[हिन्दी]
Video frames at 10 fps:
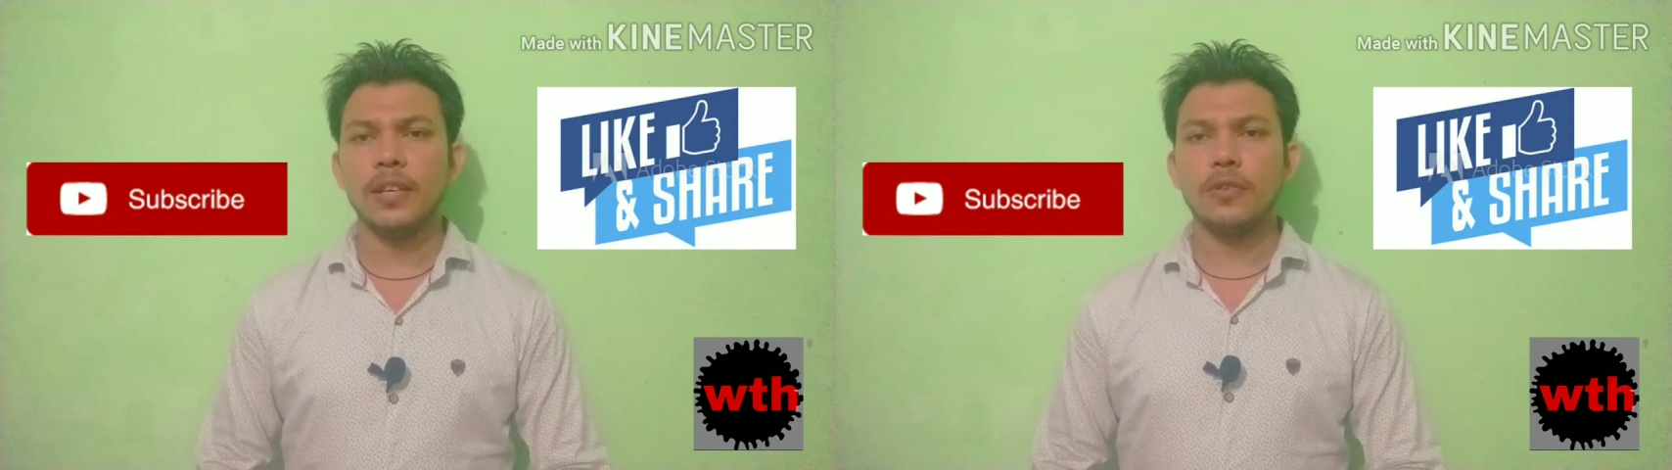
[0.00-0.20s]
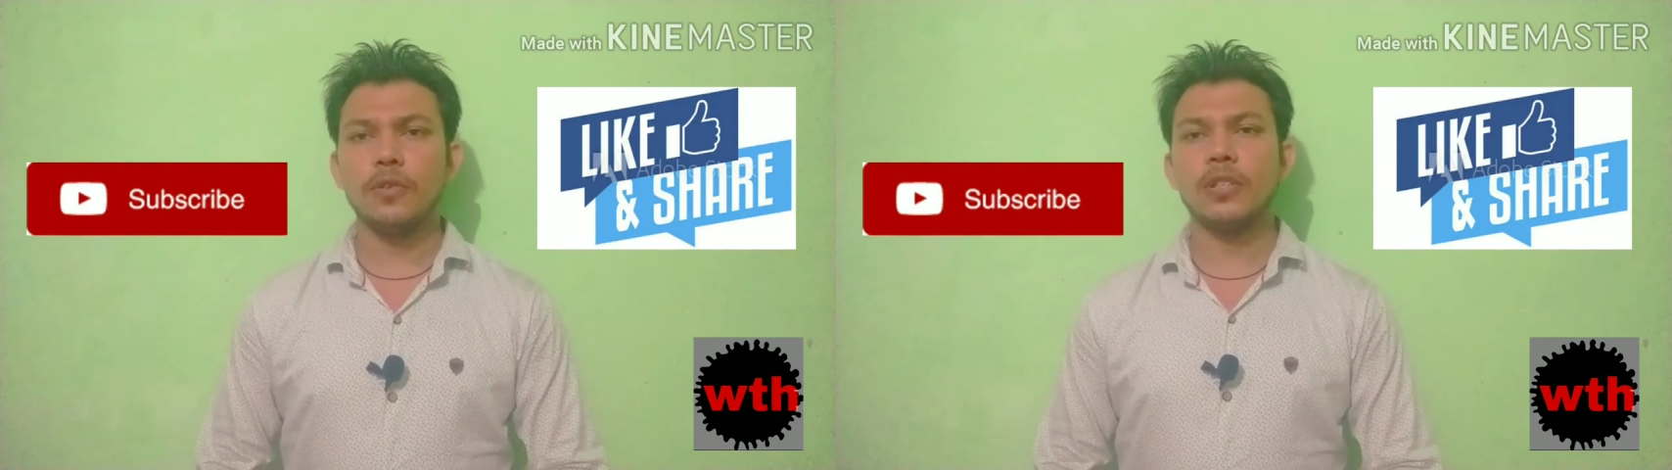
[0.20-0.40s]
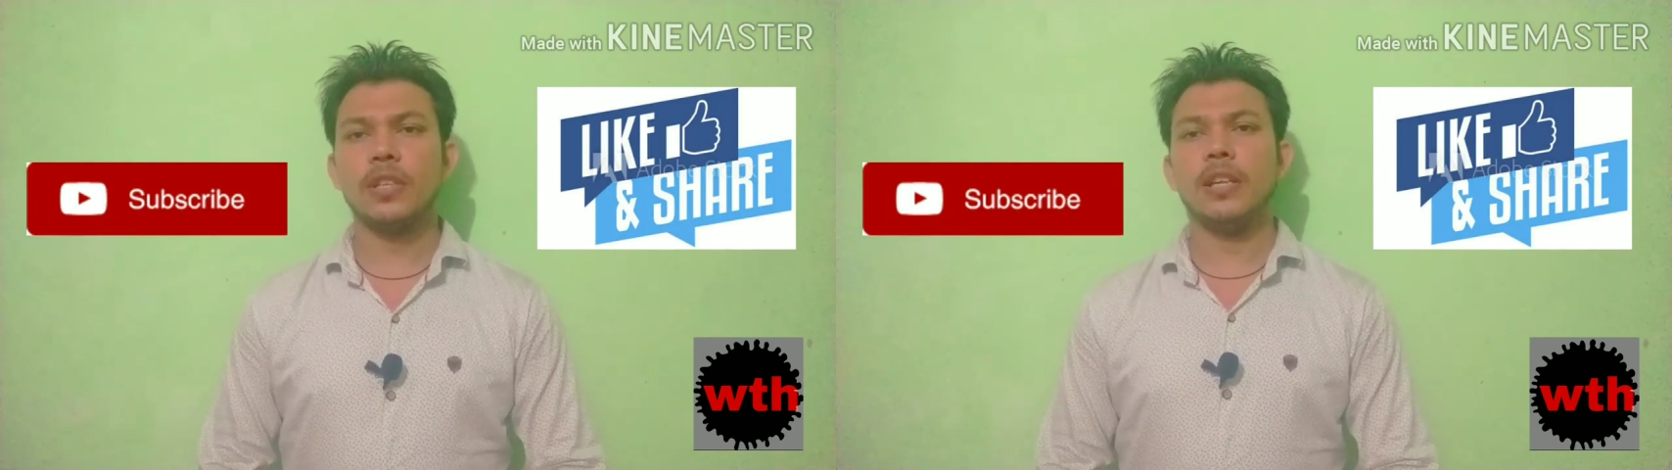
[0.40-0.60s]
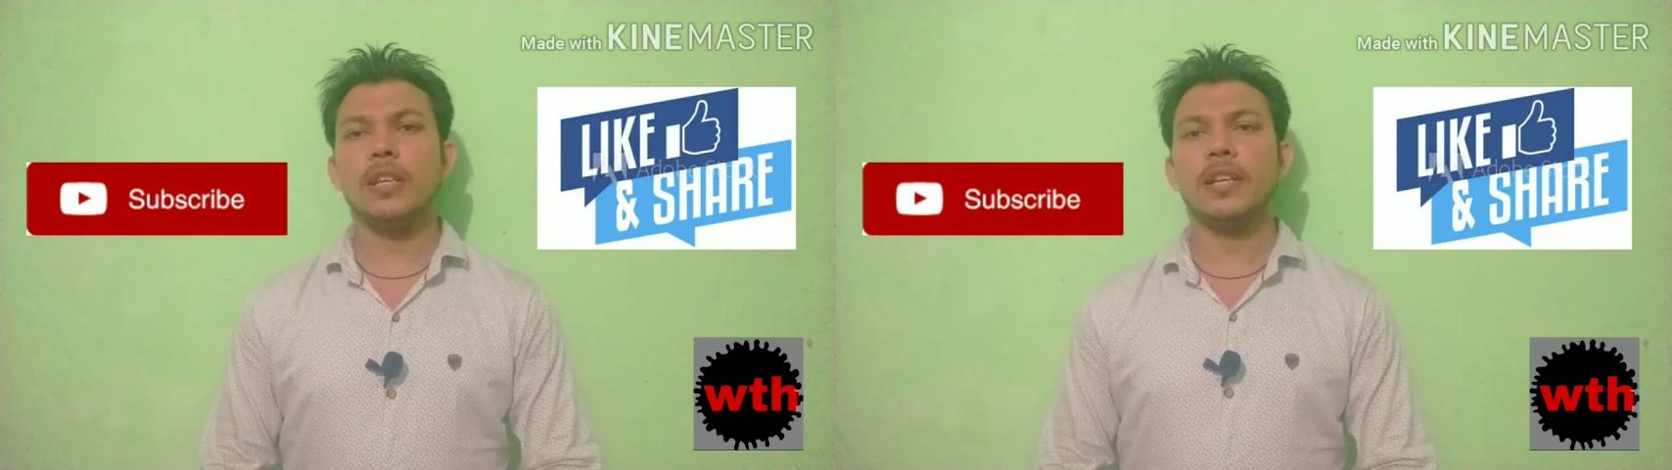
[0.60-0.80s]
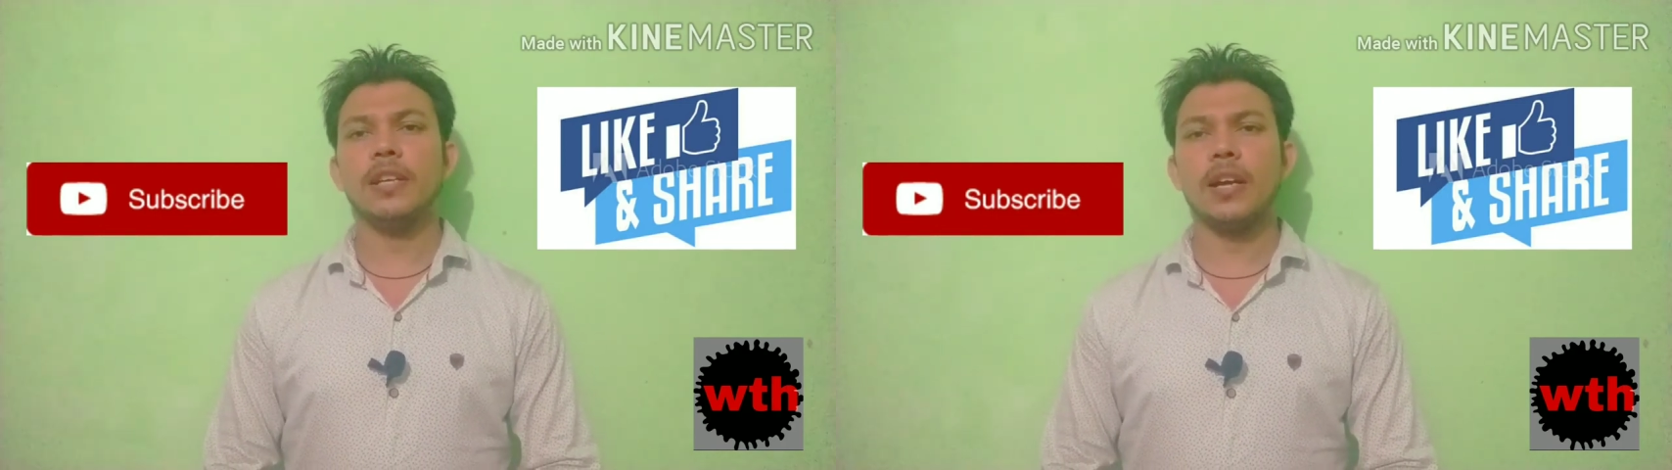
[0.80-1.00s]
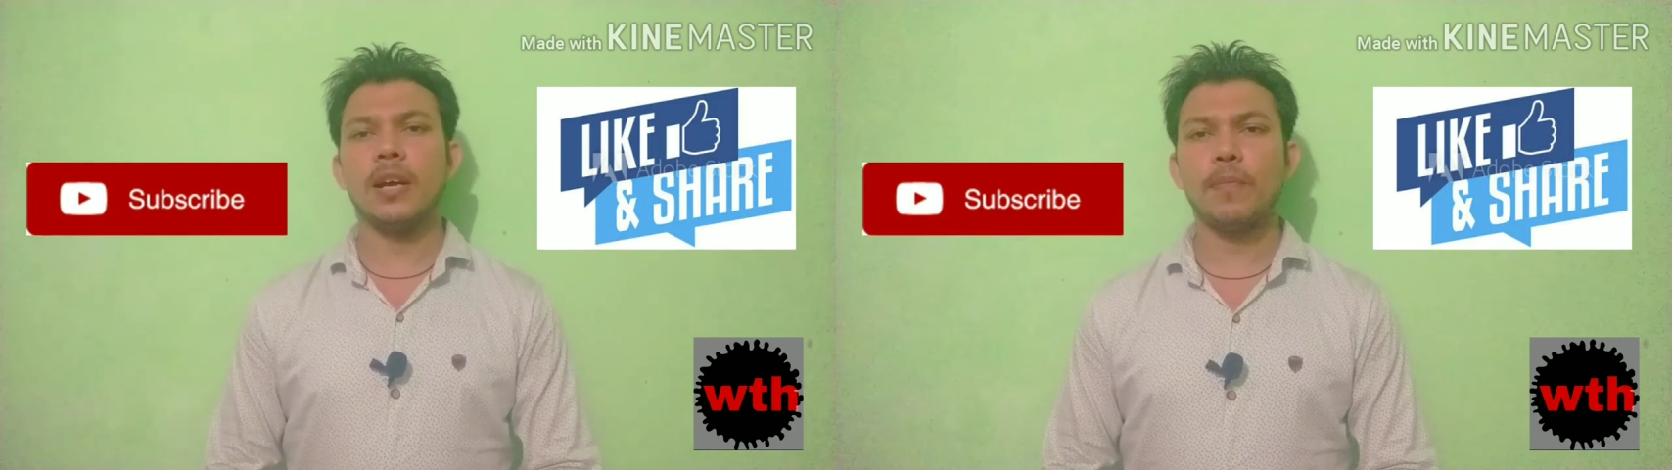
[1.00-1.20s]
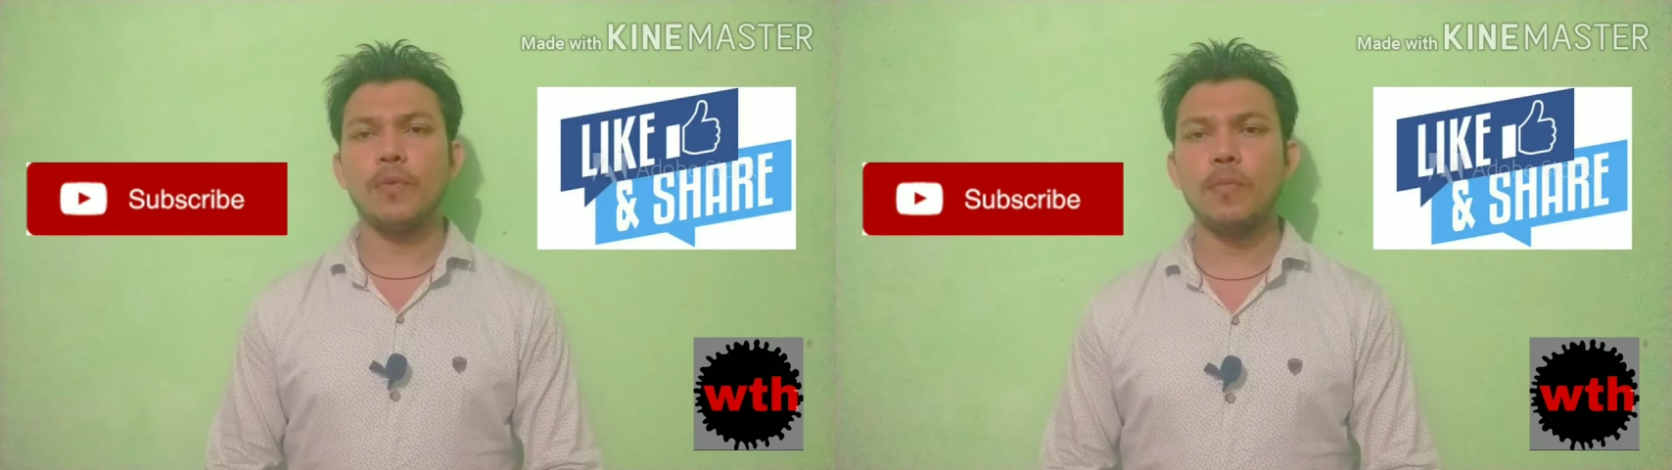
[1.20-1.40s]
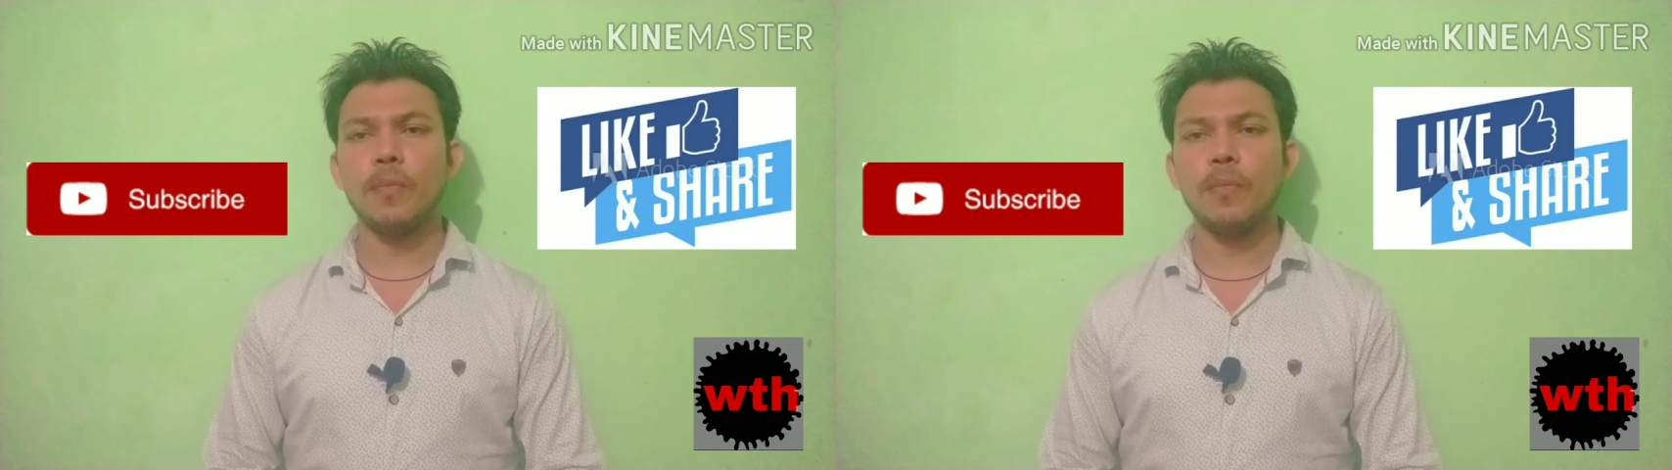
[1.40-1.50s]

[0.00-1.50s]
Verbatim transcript: तो इसके लिए आपको